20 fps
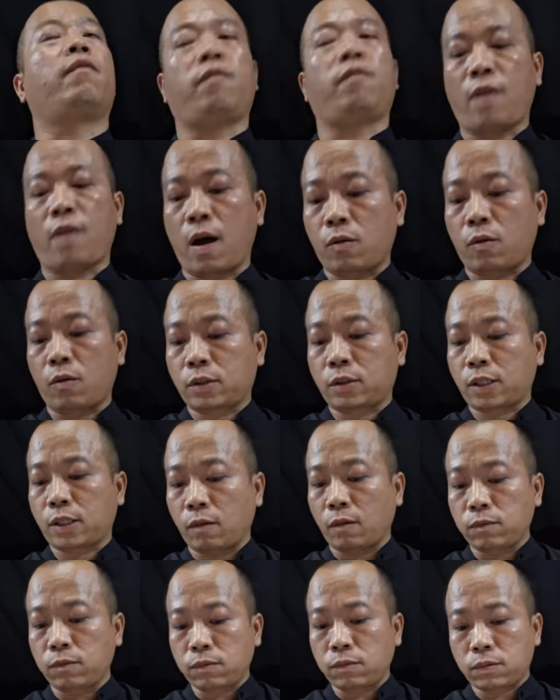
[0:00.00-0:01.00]
vào
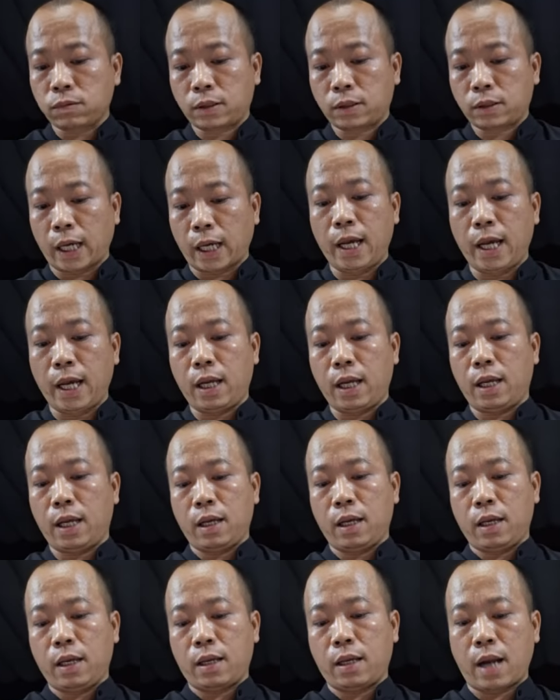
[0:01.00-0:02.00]
trong chi
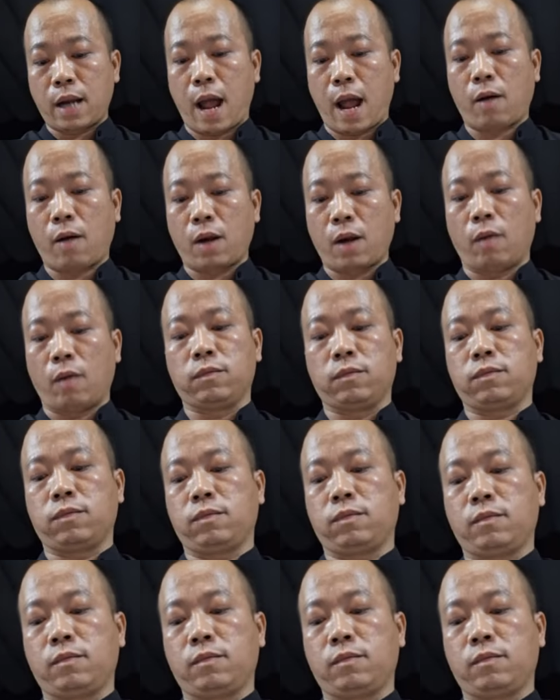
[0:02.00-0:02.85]
đạo đồng